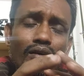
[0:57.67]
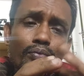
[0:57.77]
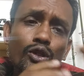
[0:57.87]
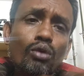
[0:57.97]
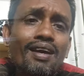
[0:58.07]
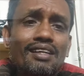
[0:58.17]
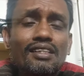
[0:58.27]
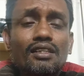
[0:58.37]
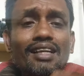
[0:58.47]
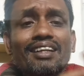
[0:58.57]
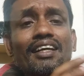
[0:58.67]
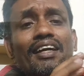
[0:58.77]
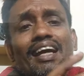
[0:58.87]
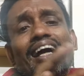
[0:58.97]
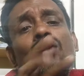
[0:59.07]
বিত্তবান আছেন তাদের
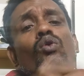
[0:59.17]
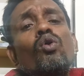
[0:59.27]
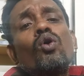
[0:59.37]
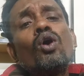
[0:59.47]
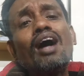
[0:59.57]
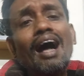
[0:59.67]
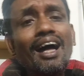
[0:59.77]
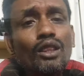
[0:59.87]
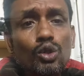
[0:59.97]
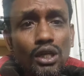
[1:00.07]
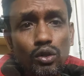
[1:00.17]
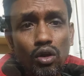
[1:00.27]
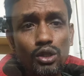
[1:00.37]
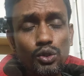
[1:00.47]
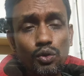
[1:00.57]
এই টাকাগুলো আত্মসাত করার